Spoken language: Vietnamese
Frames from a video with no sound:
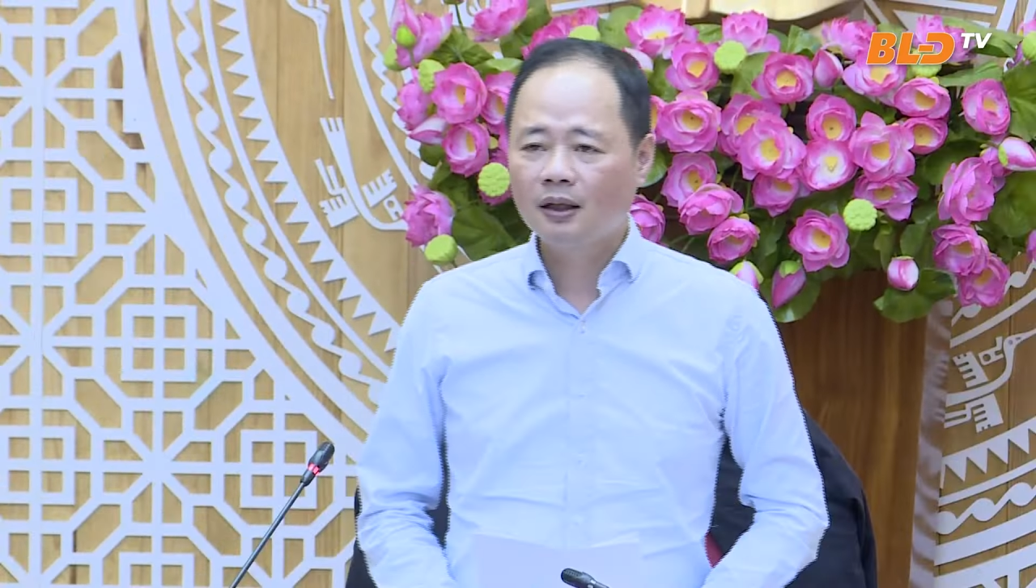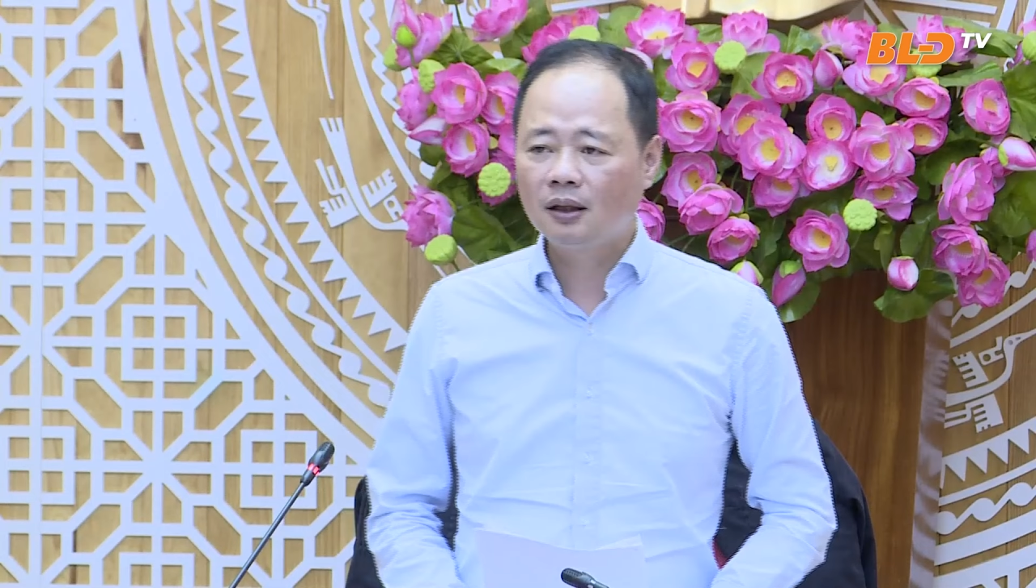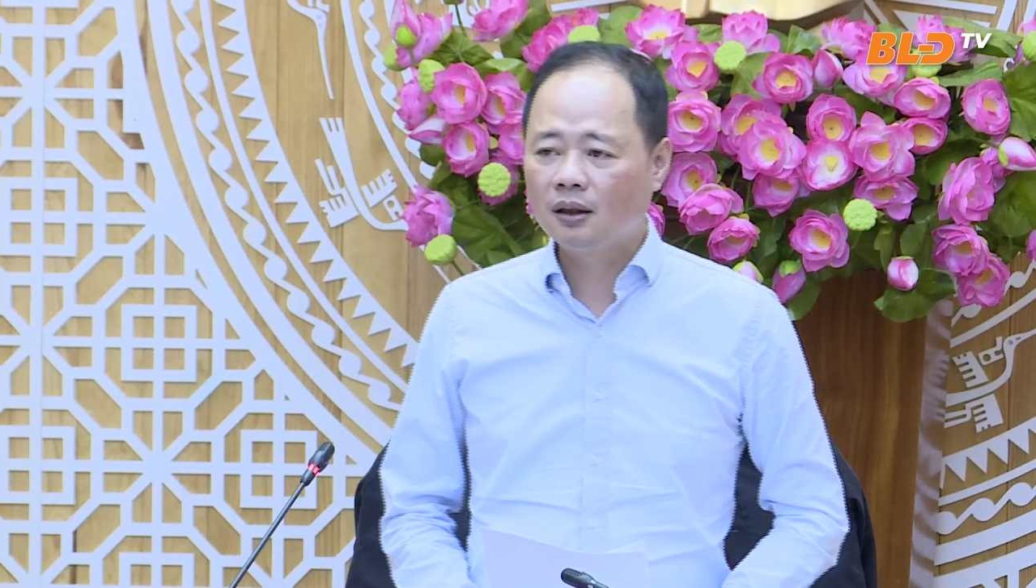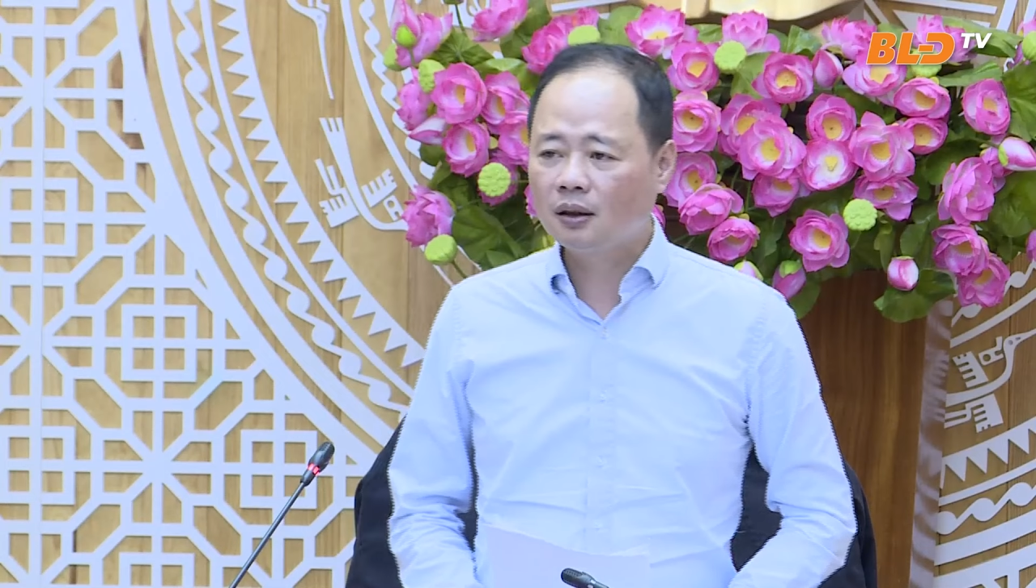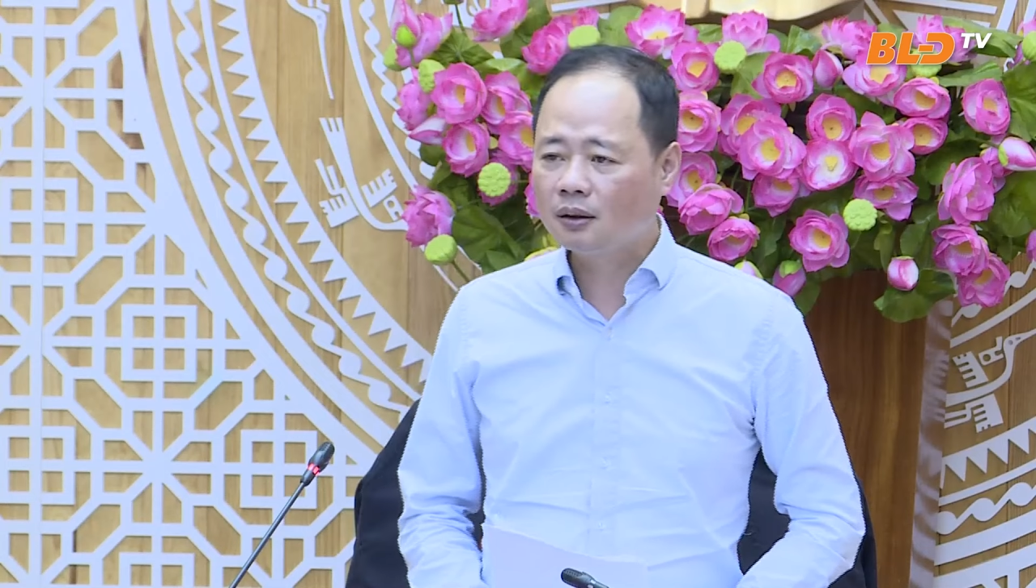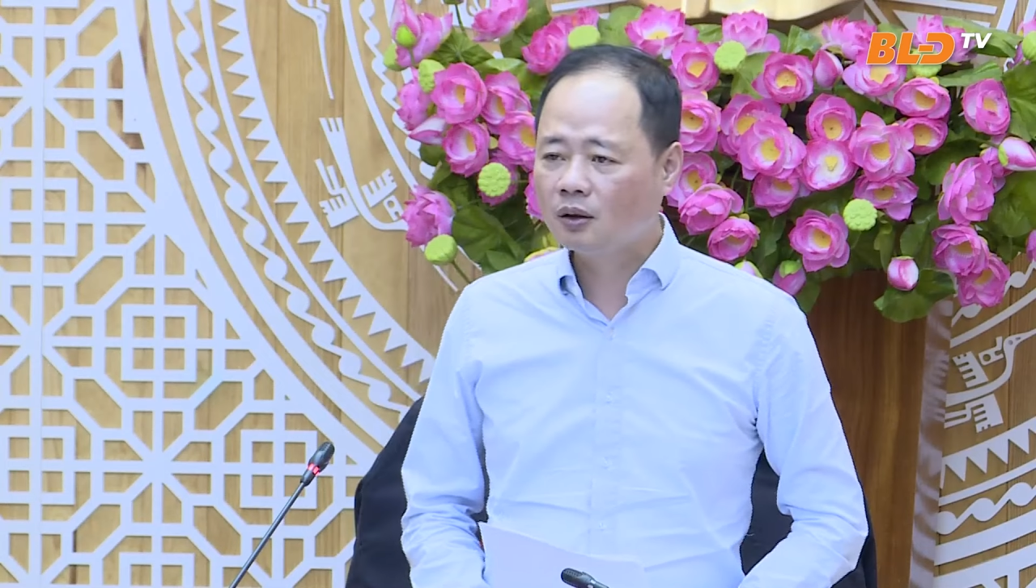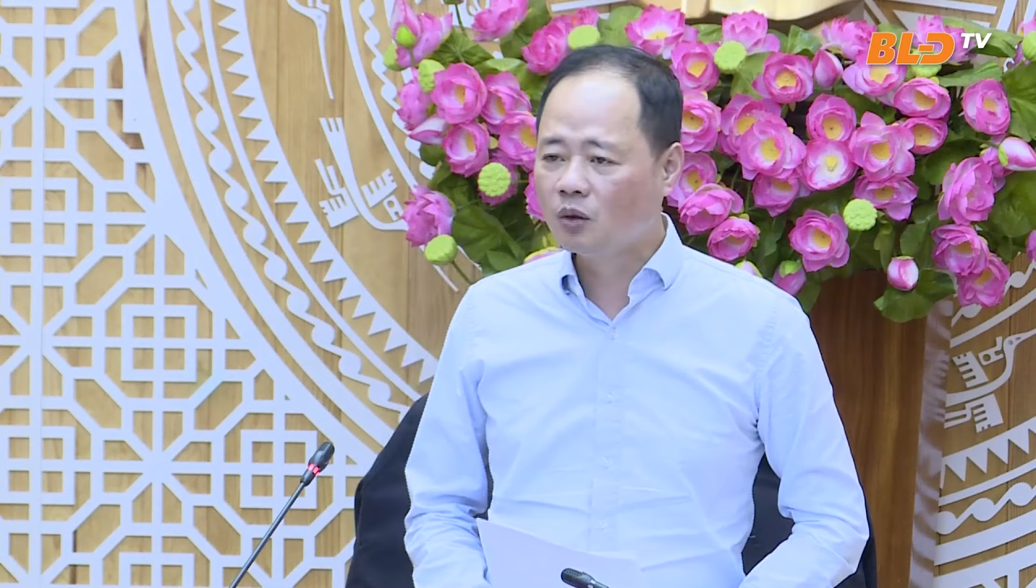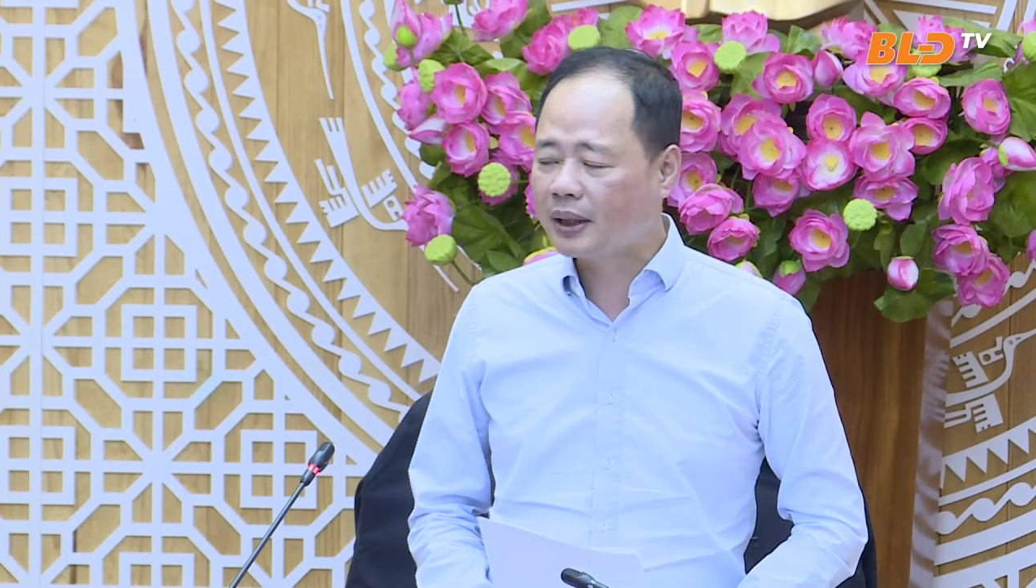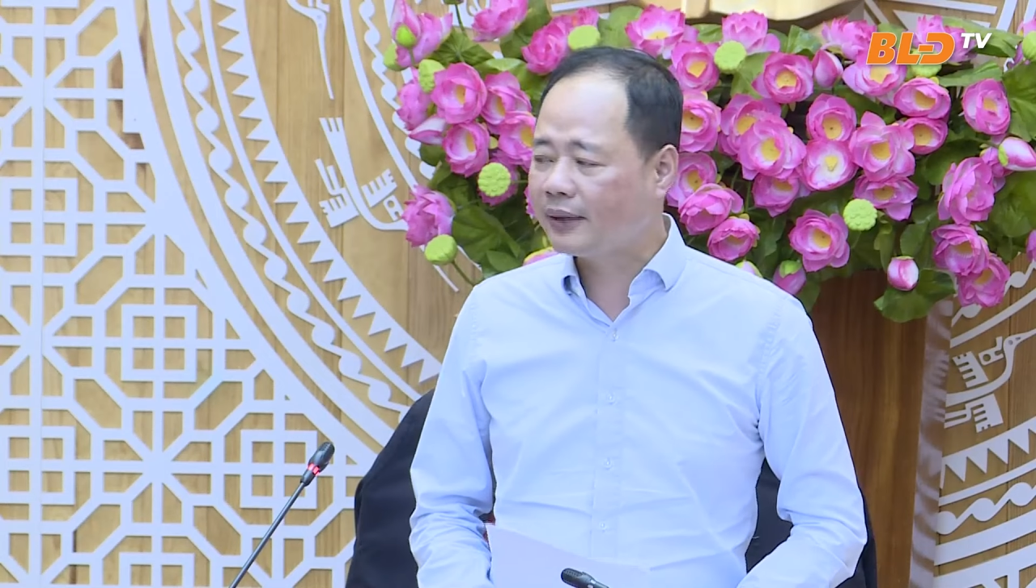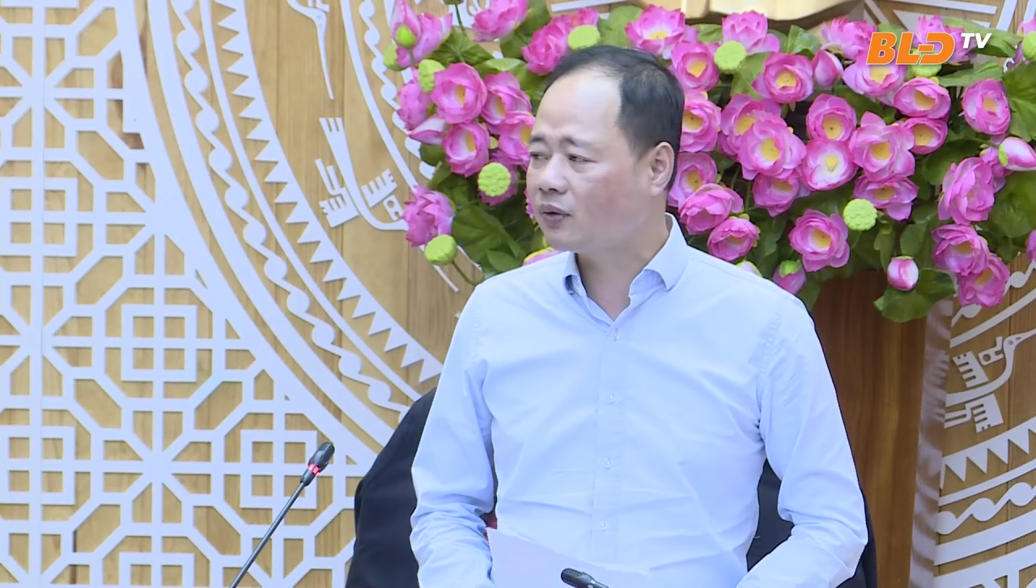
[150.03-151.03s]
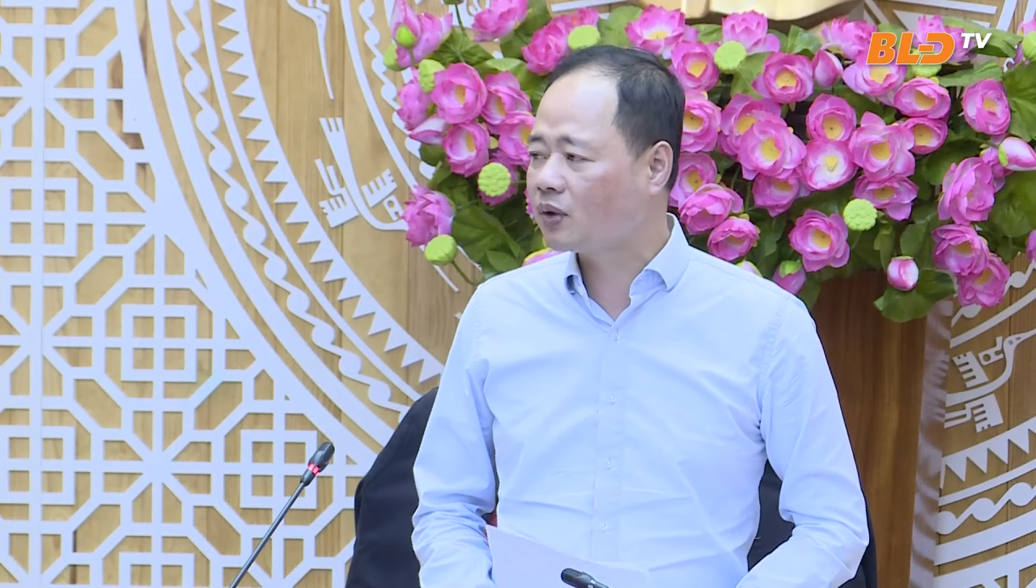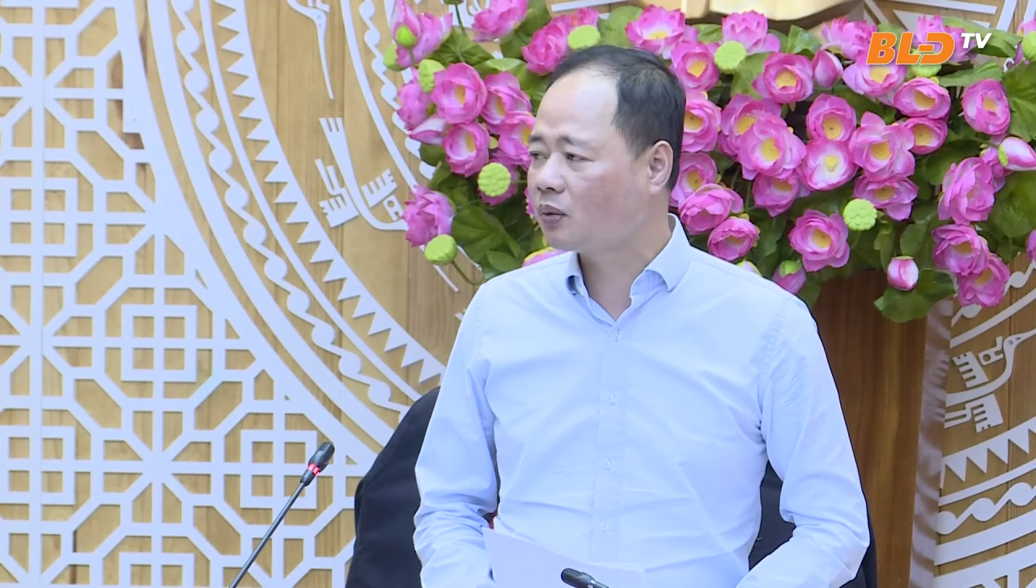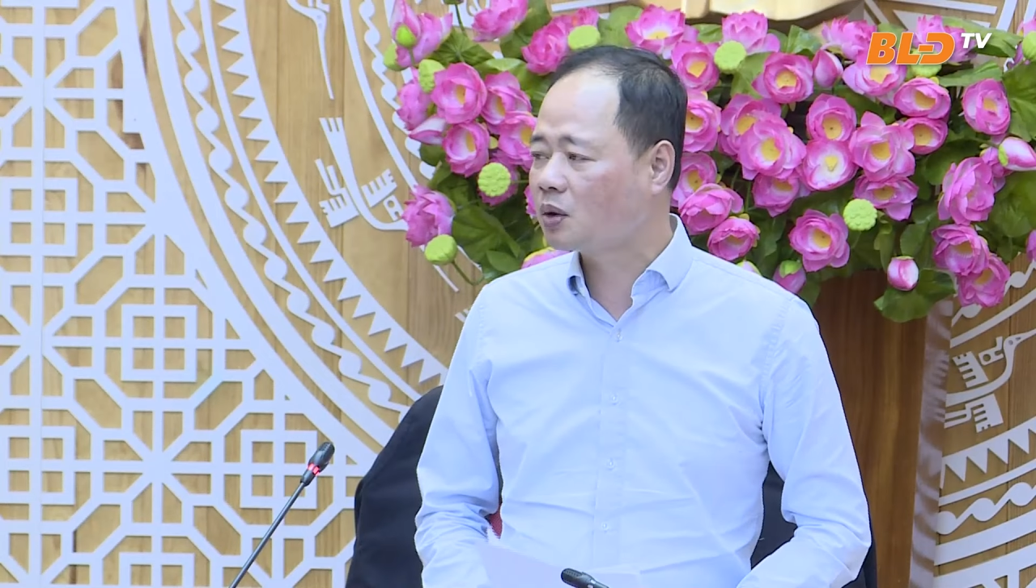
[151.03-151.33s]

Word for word: uh, hôm nay văn phòng